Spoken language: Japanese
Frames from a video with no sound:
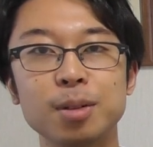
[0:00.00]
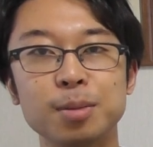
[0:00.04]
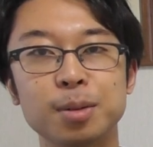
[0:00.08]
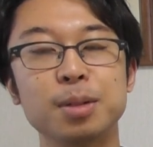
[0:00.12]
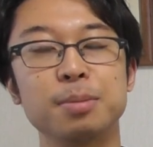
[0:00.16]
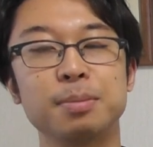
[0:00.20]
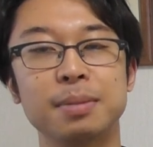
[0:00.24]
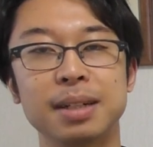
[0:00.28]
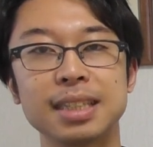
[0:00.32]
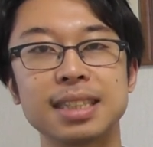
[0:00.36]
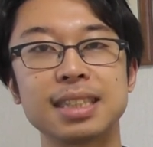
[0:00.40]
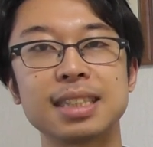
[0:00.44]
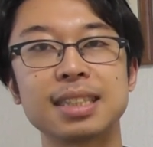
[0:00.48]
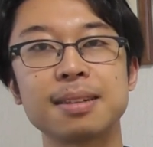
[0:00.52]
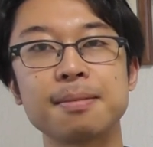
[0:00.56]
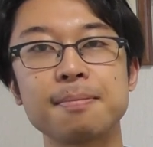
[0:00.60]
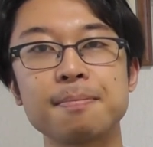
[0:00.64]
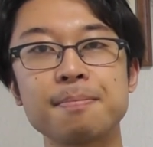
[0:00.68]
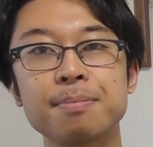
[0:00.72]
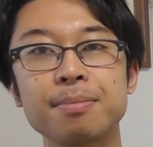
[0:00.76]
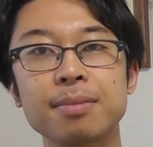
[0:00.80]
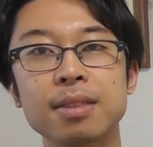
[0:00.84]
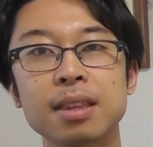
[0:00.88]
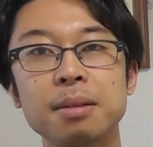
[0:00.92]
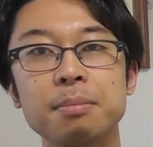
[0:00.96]
思います。
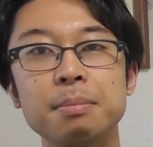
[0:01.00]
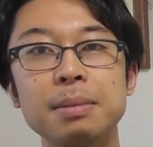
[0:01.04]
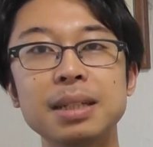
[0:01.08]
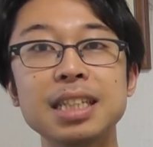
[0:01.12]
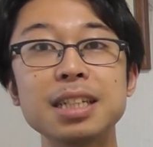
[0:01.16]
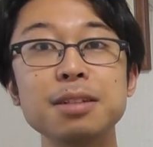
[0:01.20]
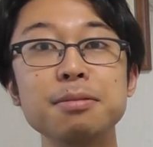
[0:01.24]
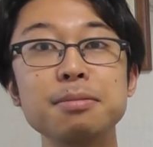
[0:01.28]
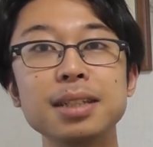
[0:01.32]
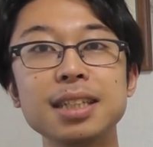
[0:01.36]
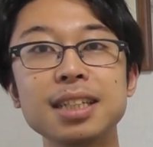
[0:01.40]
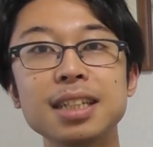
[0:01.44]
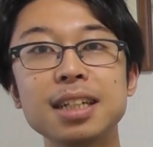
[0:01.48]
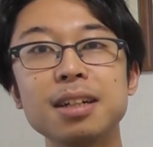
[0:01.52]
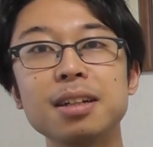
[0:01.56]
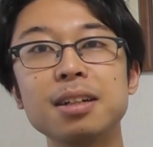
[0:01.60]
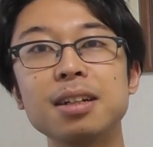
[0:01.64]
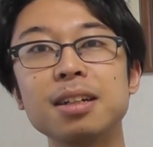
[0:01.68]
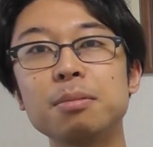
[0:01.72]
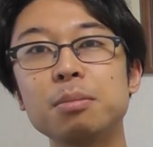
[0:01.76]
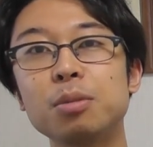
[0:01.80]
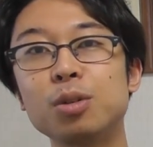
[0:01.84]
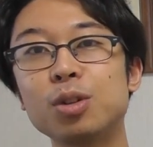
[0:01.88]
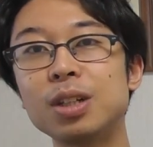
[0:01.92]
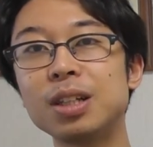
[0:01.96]
めちゃめ
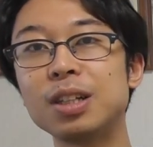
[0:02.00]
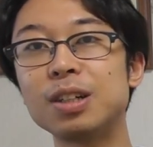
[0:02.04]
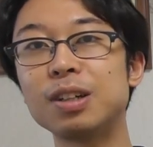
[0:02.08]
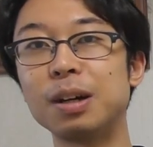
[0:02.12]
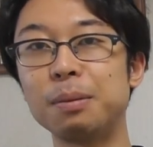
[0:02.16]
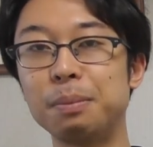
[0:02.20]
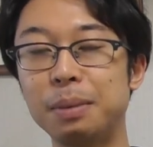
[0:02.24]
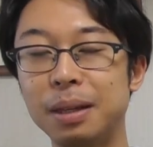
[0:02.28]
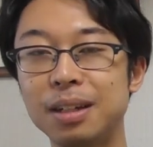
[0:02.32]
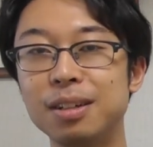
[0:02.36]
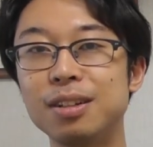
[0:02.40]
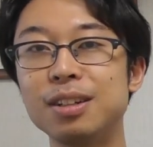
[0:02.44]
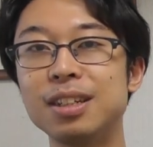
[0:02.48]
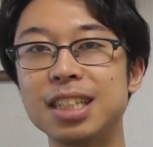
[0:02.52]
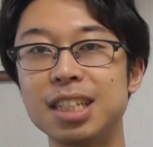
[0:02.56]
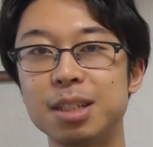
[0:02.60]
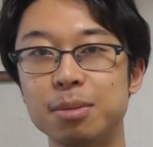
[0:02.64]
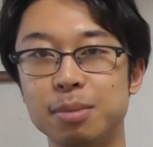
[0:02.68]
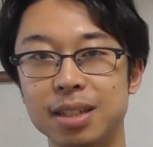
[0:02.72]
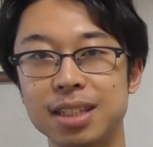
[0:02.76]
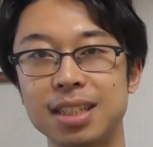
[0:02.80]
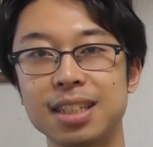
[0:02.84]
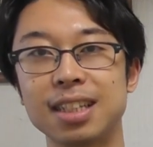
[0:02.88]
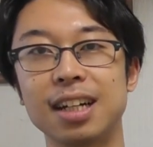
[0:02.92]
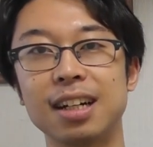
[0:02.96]
ちゃボーリングはびっくりし
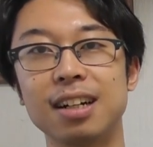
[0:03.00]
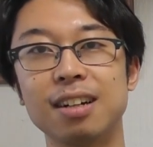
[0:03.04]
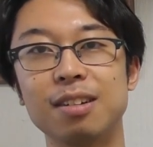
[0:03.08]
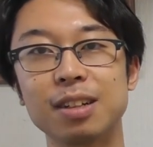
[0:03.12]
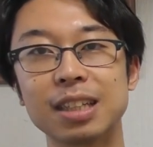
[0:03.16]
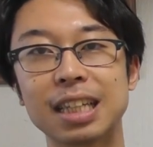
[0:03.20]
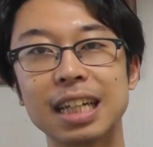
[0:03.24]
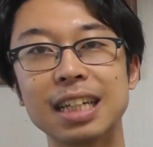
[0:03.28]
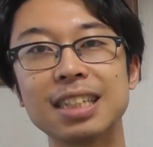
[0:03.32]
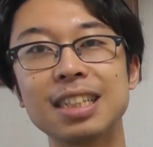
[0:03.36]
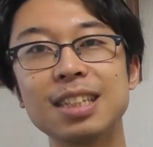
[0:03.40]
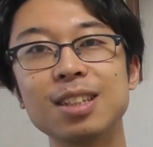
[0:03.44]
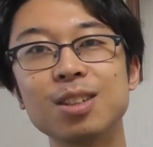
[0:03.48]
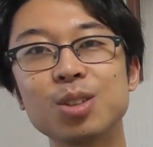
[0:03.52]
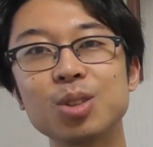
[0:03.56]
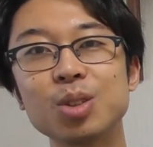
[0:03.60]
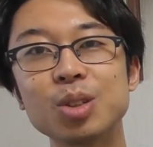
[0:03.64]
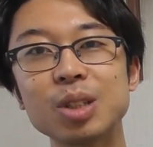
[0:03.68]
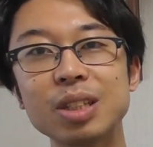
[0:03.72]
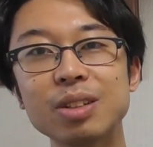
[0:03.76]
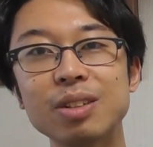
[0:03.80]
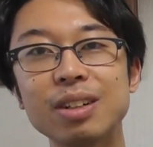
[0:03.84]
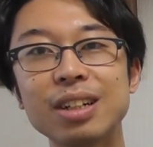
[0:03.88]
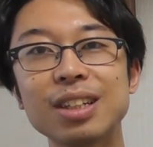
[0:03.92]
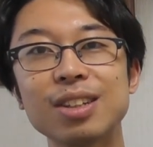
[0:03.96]
ました。私の
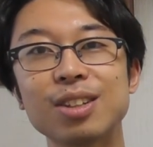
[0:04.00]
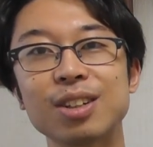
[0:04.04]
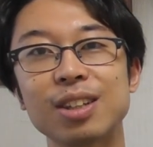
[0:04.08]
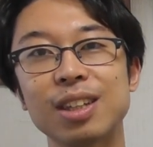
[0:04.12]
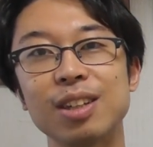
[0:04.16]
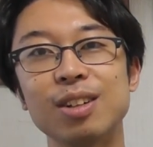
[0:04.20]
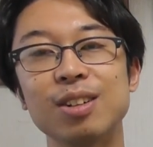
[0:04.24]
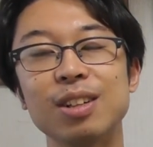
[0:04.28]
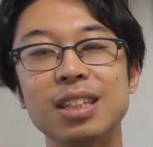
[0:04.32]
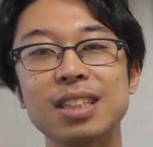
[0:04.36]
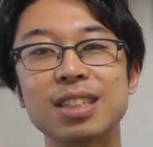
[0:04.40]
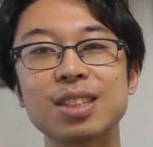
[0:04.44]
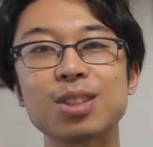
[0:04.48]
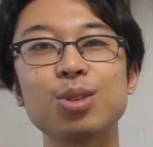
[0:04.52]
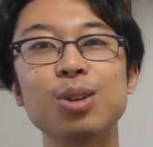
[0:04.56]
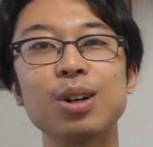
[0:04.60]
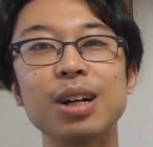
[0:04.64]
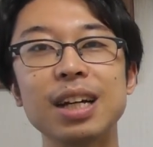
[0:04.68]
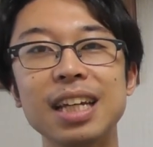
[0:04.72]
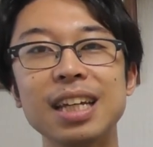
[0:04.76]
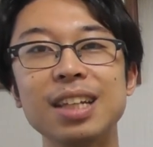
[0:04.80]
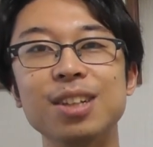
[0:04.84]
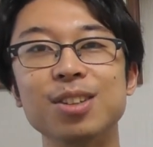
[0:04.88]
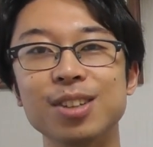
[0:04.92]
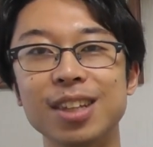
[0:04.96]
調子悪い時より
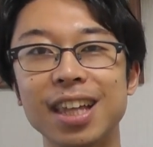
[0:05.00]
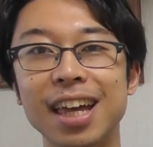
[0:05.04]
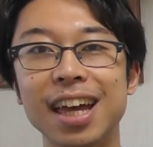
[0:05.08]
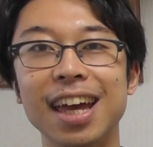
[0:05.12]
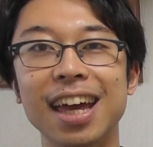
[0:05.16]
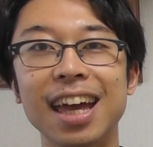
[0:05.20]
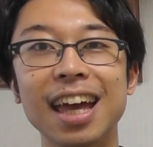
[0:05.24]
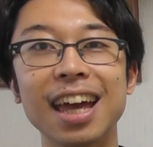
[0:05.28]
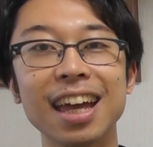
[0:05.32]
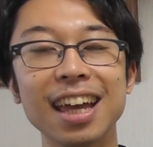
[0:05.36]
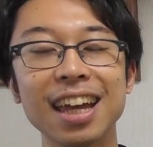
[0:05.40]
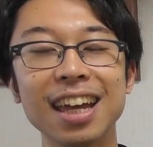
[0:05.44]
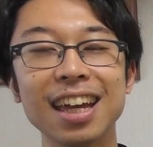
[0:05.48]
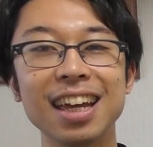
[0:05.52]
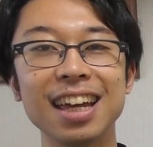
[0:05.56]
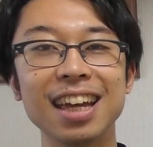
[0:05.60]
スコアいいので、